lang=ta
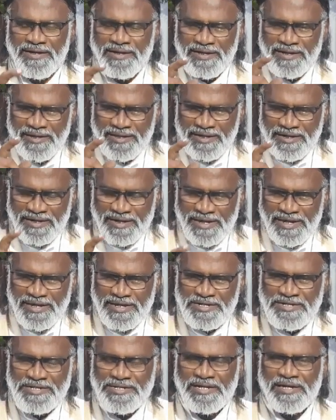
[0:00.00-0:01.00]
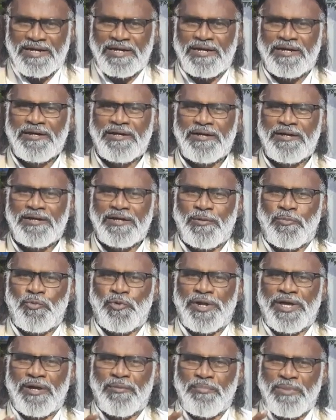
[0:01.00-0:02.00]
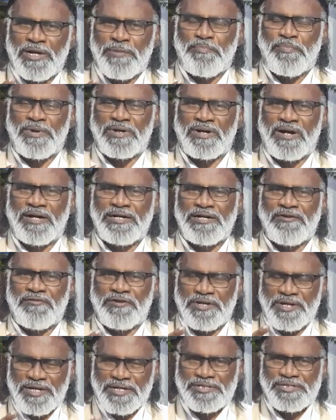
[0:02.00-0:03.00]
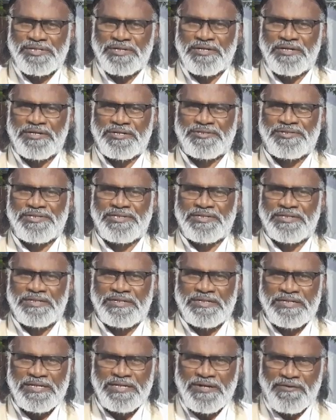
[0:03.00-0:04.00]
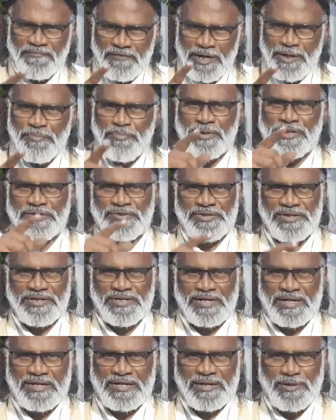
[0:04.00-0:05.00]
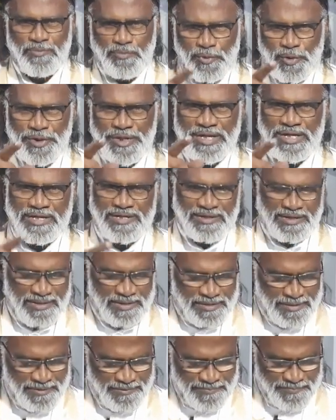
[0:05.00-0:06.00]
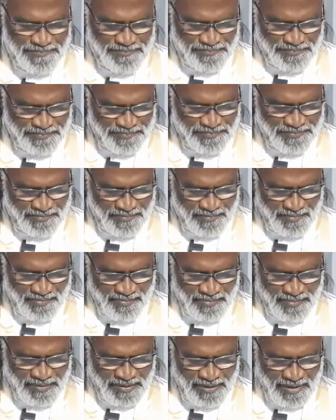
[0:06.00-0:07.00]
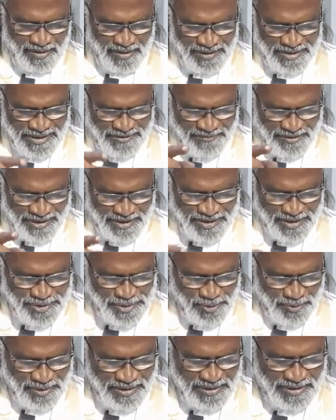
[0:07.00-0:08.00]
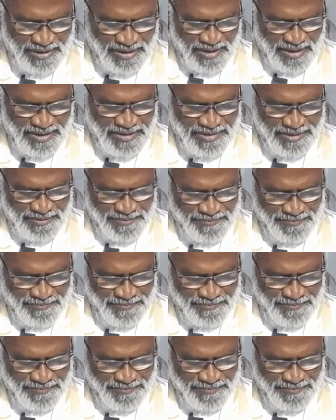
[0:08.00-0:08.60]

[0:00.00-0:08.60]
ஈடு இணையற்ற நம்முடைய மீட்பர் ஆண்டவர் இயேசு கிறிஸ்து வெளிப்படுத்துகிறார் போதிக்கிறார் ஆண்டவர் என்ன சொல்லுகிறார்